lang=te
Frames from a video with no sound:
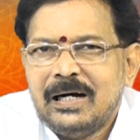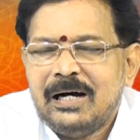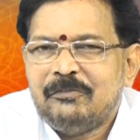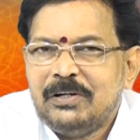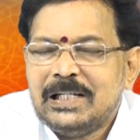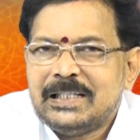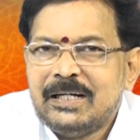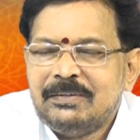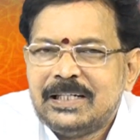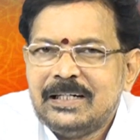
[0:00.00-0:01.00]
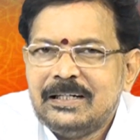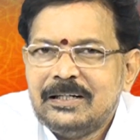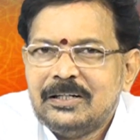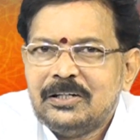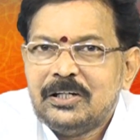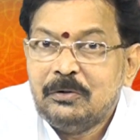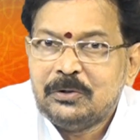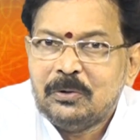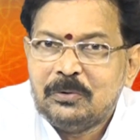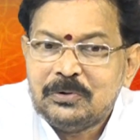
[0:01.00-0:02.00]
ఆ వెలితి ఏమిటి
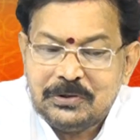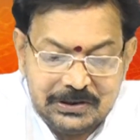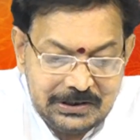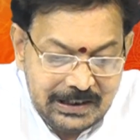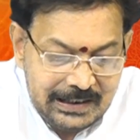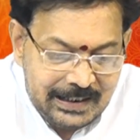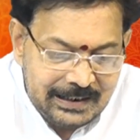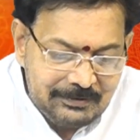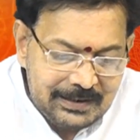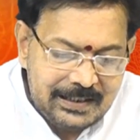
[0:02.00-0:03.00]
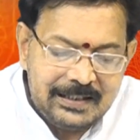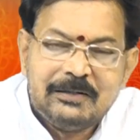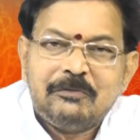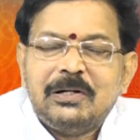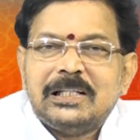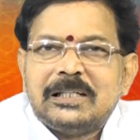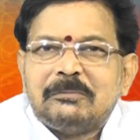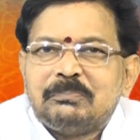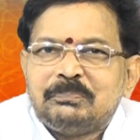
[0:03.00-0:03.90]
ఏమిటో తెలియనటువంటి వెలితి